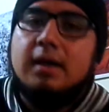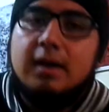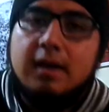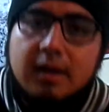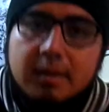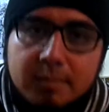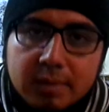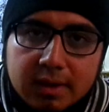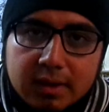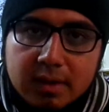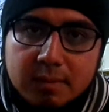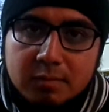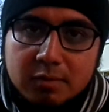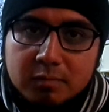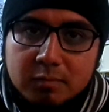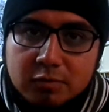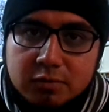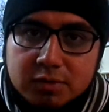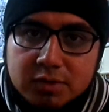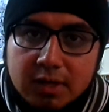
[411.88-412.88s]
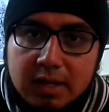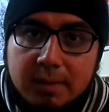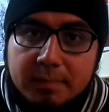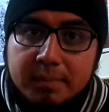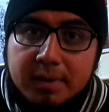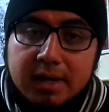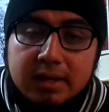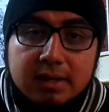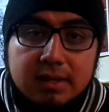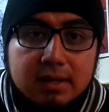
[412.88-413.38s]
Lamentamos mucho la
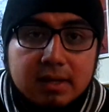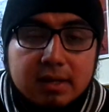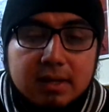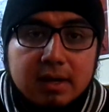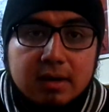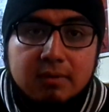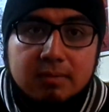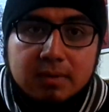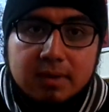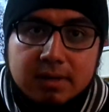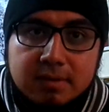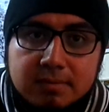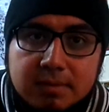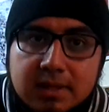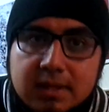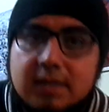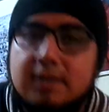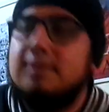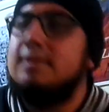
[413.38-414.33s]
pérdida de algunas vidas,